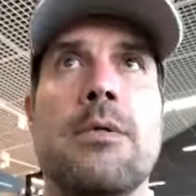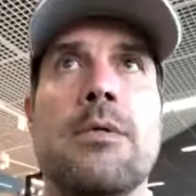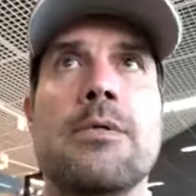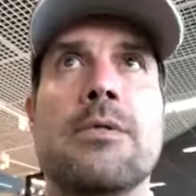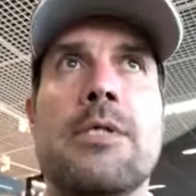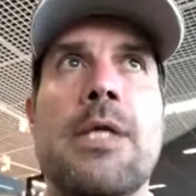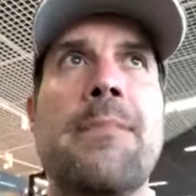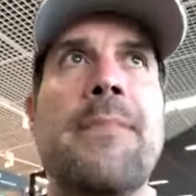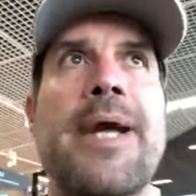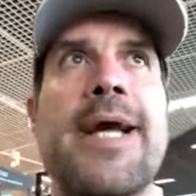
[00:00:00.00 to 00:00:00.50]

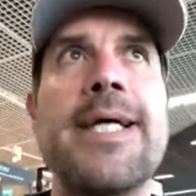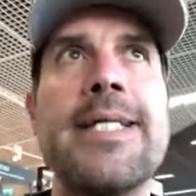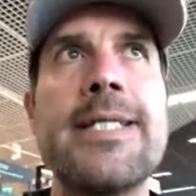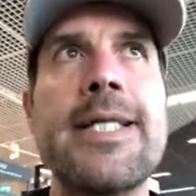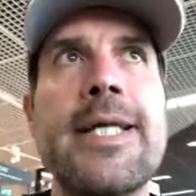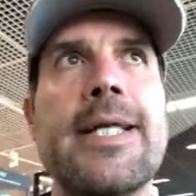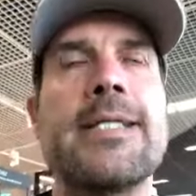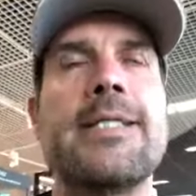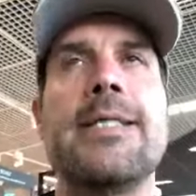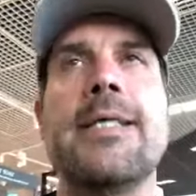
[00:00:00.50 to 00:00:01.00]

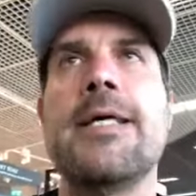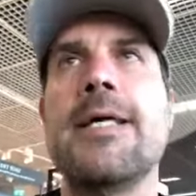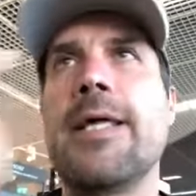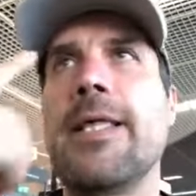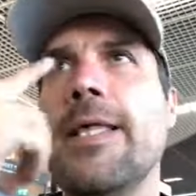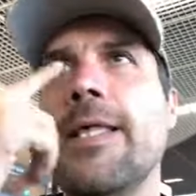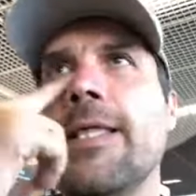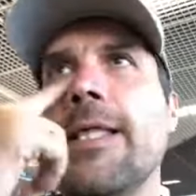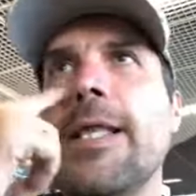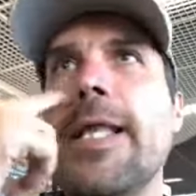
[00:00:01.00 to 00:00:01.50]
Semejante
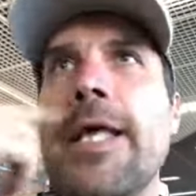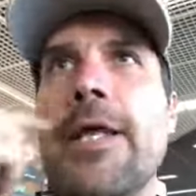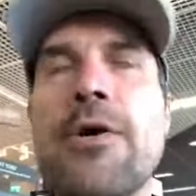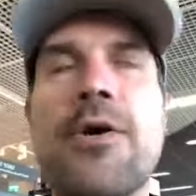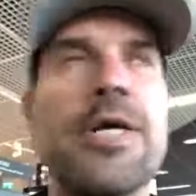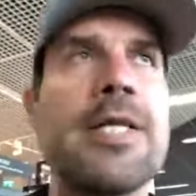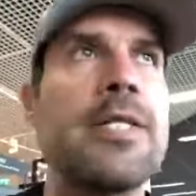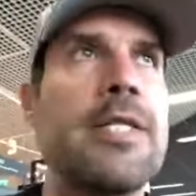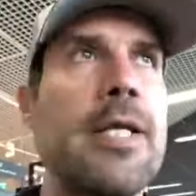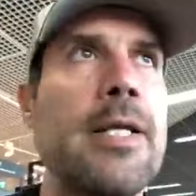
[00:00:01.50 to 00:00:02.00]
cantidad de
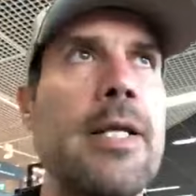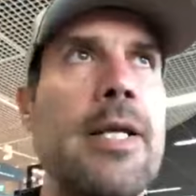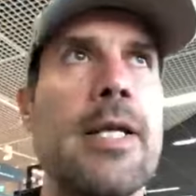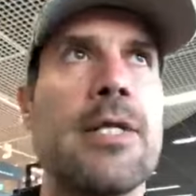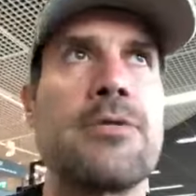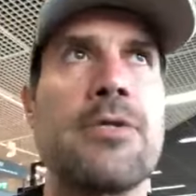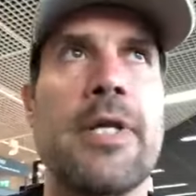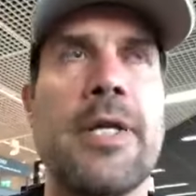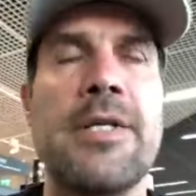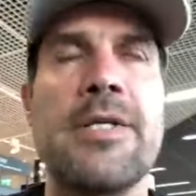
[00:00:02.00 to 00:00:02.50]
dinero que tienen
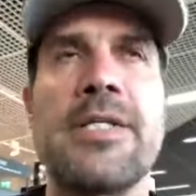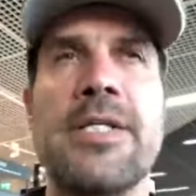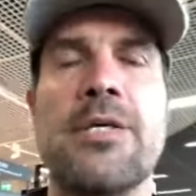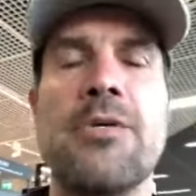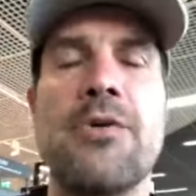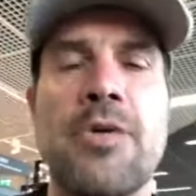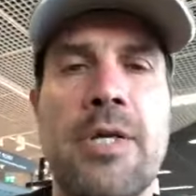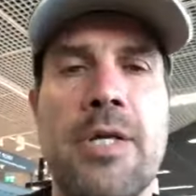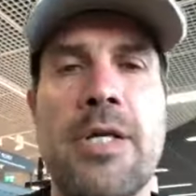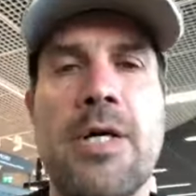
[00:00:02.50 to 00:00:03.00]
las
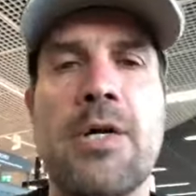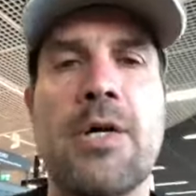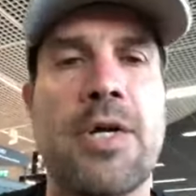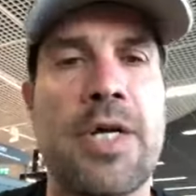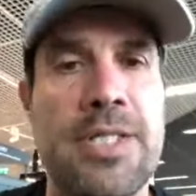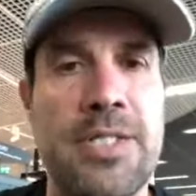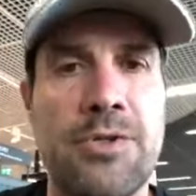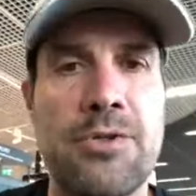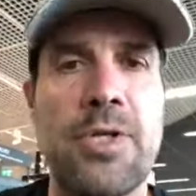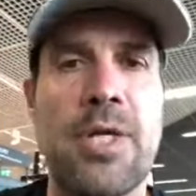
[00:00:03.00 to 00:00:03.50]

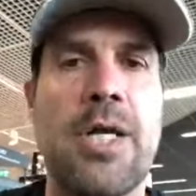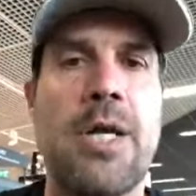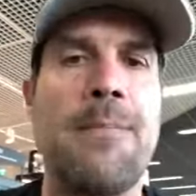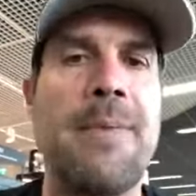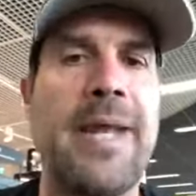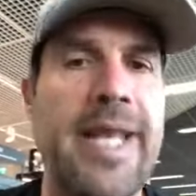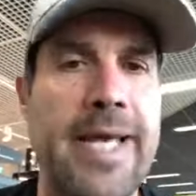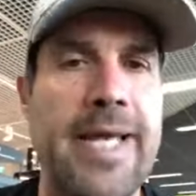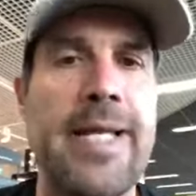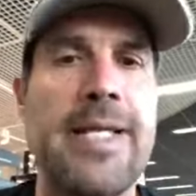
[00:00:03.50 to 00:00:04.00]
organizaciones que
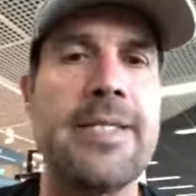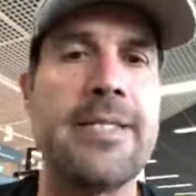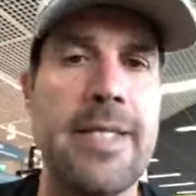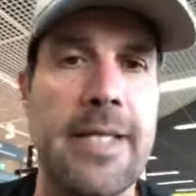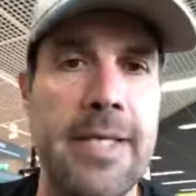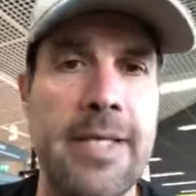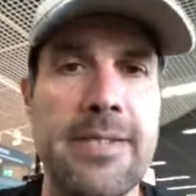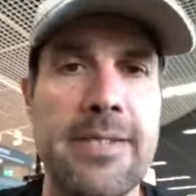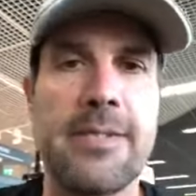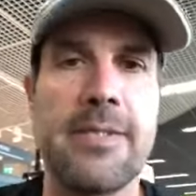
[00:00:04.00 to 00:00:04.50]
manejan el
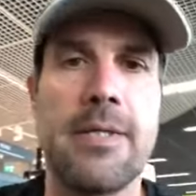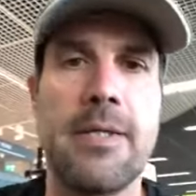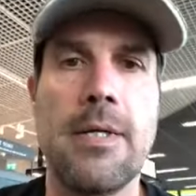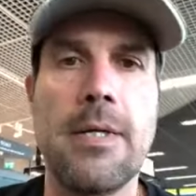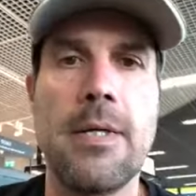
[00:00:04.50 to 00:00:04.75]
tenis,